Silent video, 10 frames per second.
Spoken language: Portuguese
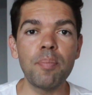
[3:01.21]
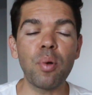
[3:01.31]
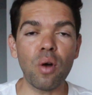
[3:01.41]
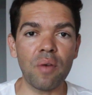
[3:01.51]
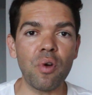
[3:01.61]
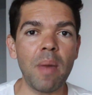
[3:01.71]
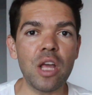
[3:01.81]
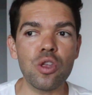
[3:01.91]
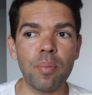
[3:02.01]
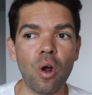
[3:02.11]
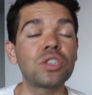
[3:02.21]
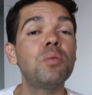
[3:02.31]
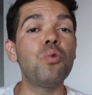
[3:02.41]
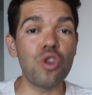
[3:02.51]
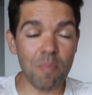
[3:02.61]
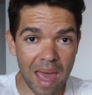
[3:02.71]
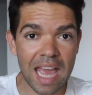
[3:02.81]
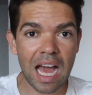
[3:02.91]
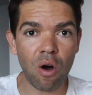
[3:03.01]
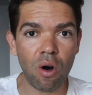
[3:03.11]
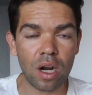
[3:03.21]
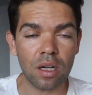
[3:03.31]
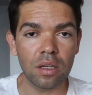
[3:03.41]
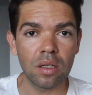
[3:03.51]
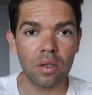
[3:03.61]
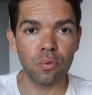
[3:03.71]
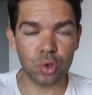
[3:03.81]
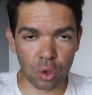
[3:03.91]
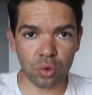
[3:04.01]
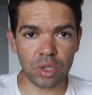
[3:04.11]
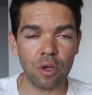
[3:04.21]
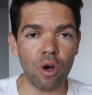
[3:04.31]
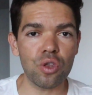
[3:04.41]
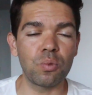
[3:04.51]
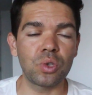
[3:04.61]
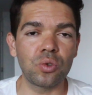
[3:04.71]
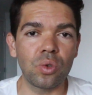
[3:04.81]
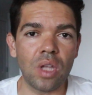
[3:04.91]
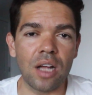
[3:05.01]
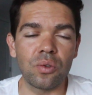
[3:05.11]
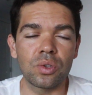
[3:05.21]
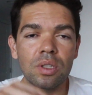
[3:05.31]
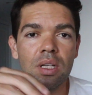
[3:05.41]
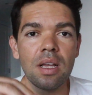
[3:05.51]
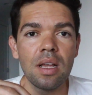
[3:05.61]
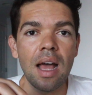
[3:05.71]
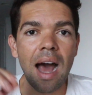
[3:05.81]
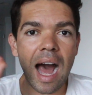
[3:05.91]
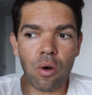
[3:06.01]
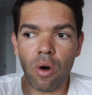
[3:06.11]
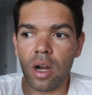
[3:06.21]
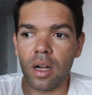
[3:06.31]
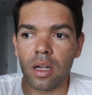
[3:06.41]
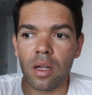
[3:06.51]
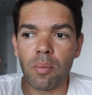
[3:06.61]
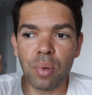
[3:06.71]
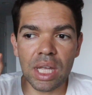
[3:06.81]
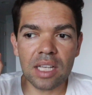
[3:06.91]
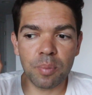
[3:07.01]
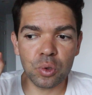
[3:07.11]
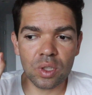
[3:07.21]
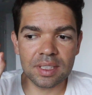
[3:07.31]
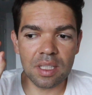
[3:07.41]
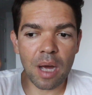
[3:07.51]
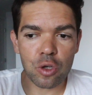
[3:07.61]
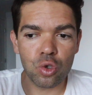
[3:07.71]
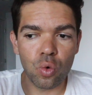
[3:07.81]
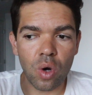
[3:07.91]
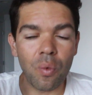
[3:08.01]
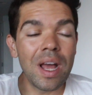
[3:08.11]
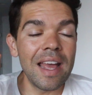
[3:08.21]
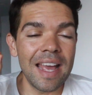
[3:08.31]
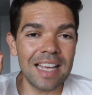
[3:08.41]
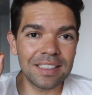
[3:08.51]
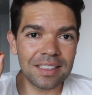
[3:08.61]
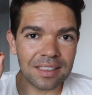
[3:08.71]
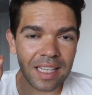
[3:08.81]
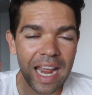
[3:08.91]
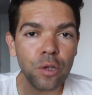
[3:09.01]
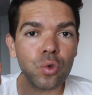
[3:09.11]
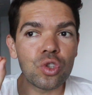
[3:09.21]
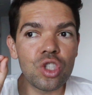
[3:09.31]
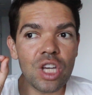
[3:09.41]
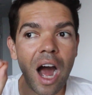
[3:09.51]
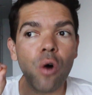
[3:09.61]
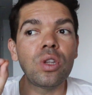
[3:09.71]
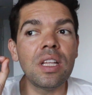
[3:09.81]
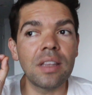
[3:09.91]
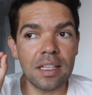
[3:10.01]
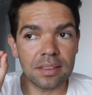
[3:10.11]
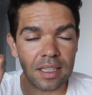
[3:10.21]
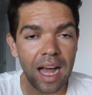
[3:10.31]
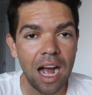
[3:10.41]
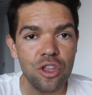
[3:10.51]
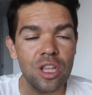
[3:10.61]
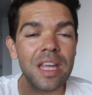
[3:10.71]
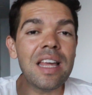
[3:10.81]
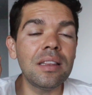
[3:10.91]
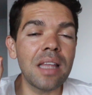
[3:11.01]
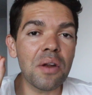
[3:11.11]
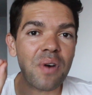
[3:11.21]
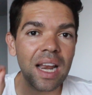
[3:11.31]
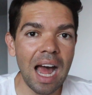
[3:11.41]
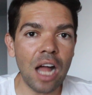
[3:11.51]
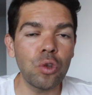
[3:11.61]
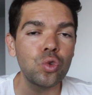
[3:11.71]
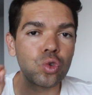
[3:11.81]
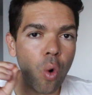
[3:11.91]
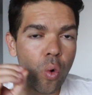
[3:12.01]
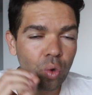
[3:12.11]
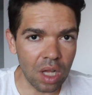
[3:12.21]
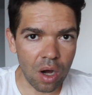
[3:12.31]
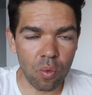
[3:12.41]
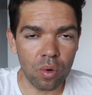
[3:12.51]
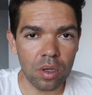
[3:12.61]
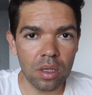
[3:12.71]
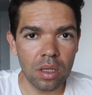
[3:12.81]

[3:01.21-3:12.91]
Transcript: que provavelmente próximo de meia hora você consegue ótimos resultados. Agora, por que as pessoas se machucam? Esses treinos de alta intensidade, intervalados ou não,